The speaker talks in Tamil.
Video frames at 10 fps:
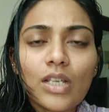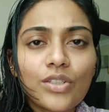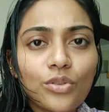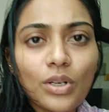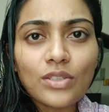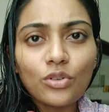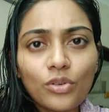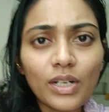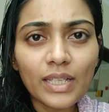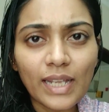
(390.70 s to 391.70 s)
ஸோ நான்
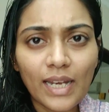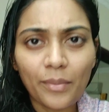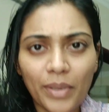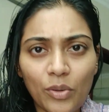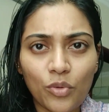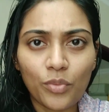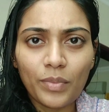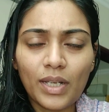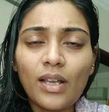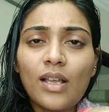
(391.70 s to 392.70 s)
சொன்னது எல்லாமே
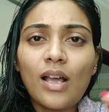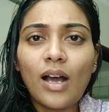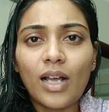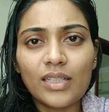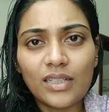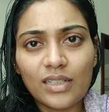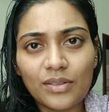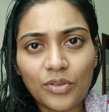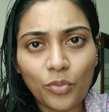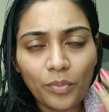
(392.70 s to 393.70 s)
உண்மை அது
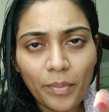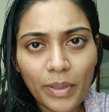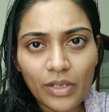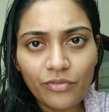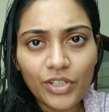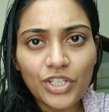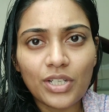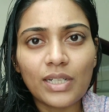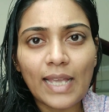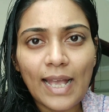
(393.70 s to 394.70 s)
ரொம்ப
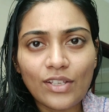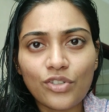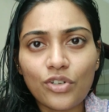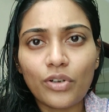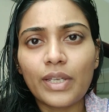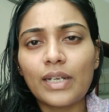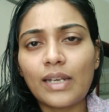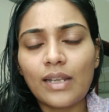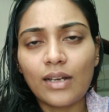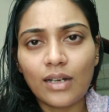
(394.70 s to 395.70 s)
பெனிஃபிஷியல் கேஸ்ட்ராயில்
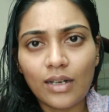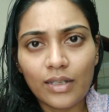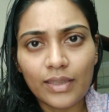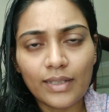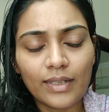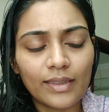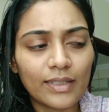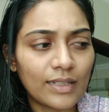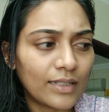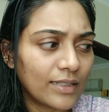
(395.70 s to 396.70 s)
இந்த
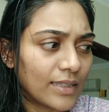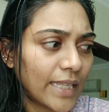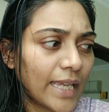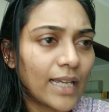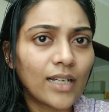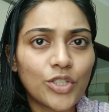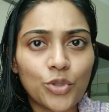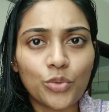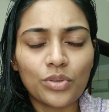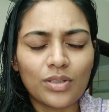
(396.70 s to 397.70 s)
தேங்காய்
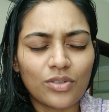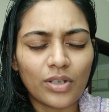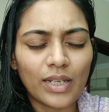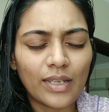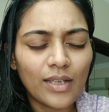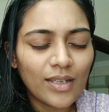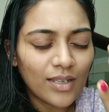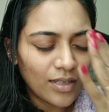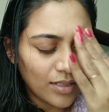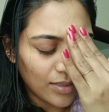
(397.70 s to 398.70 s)
ஜூ சாரி
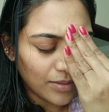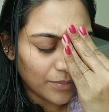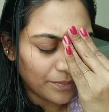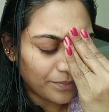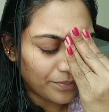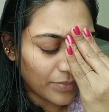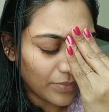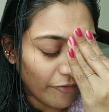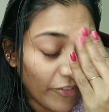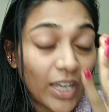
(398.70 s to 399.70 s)
Um,
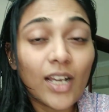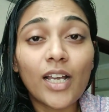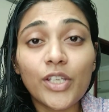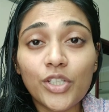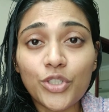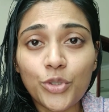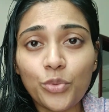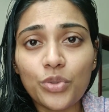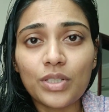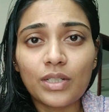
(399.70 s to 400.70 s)
வெங்காய
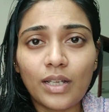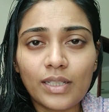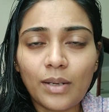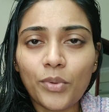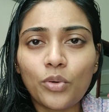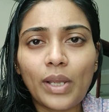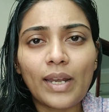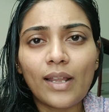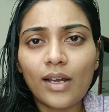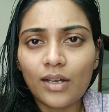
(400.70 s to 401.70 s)
ஜூஸு அதுக்கப்புறம்
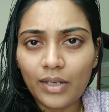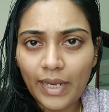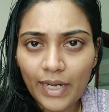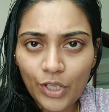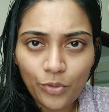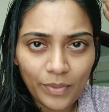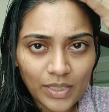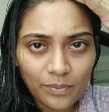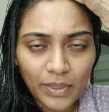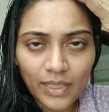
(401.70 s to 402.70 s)
எல்லா எண்ணெயும்
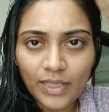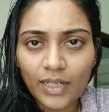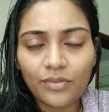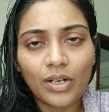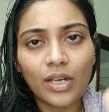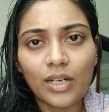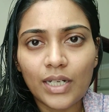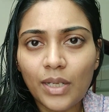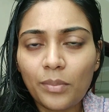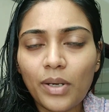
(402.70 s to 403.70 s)
மிக்ஸ் பண்ணி தடவுனா
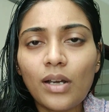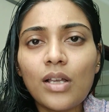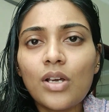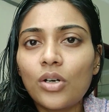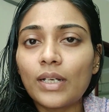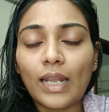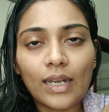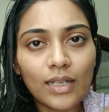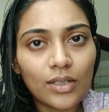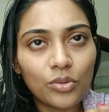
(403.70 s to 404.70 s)
கண்டிப்பாக
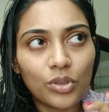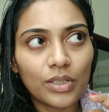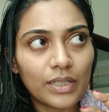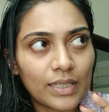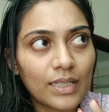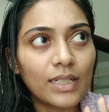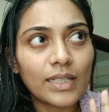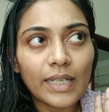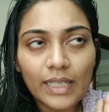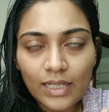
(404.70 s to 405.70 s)
நல்ல ஒரு
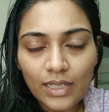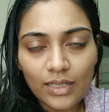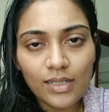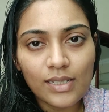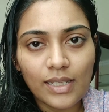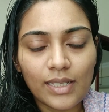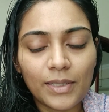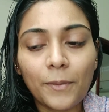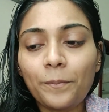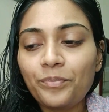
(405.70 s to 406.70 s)
ரிசல்ட் இருக்க தான் செய்யுது